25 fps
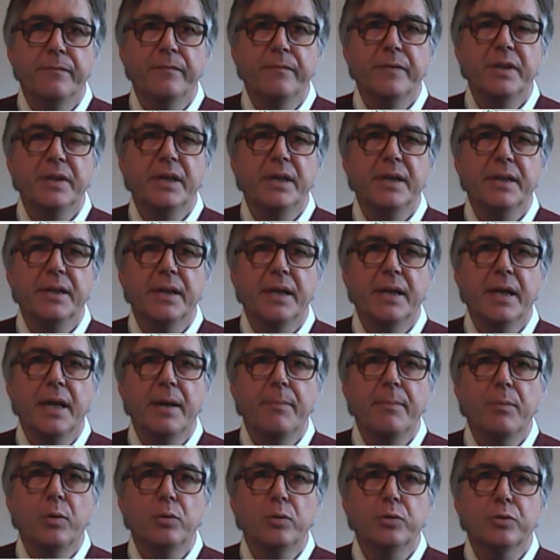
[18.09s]
Vedrete
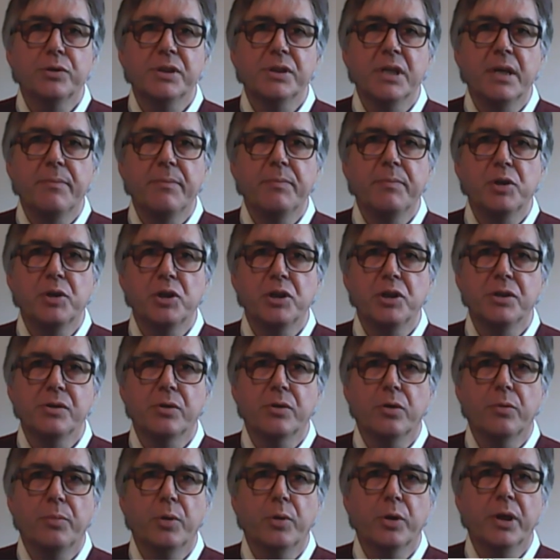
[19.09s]
è molto semplice, ci
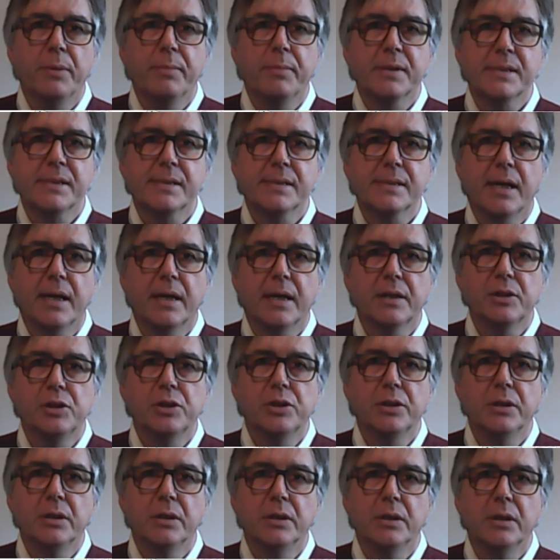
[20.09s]
sono pochi
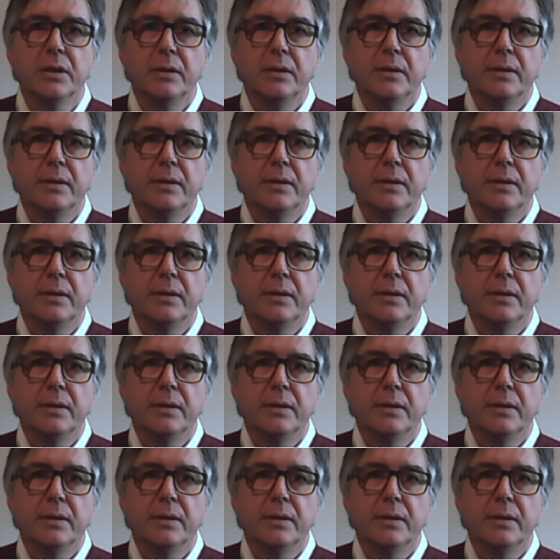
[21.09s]
passaggi